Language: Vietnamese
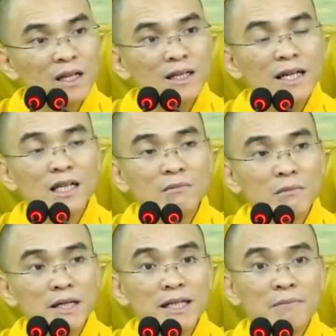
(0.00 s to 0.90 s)
cái người
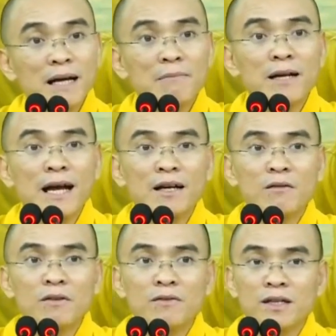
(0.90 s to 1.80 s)
mà bị trầm cảm
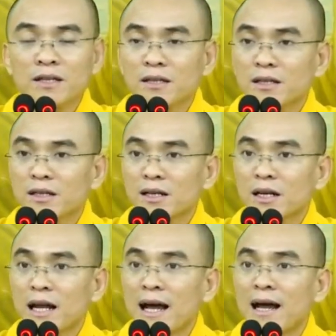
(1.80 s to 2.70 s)
nặng quý vị
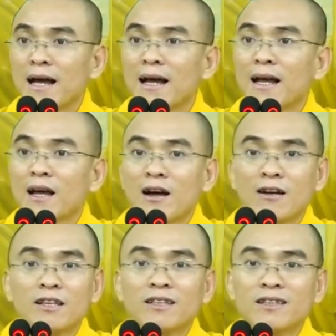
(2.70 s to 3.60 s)
là
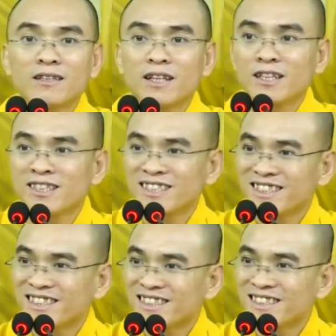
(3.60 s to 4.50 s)
họ thích tự tử
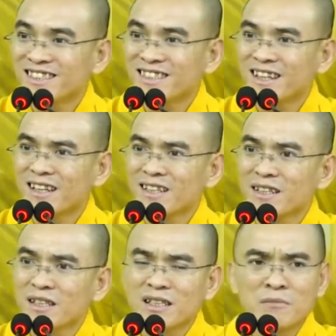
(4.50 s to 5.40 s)

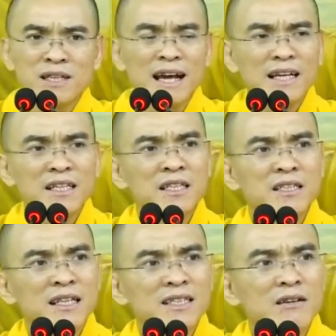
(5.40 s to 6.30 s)
mình ngạc
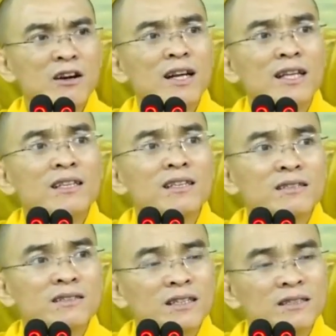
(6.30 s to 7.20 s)
nhiên tại sao họ lại thích
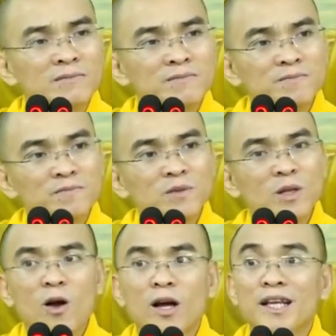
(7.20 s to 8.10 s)
tự tử
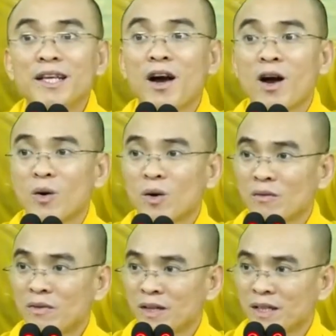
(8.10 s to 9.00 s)
nó có cái lý do của
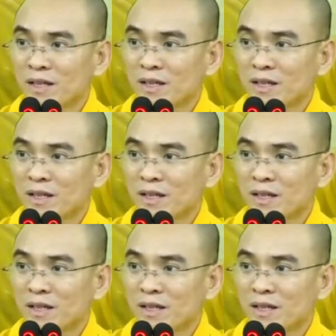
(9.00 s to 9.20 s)
nó quý vị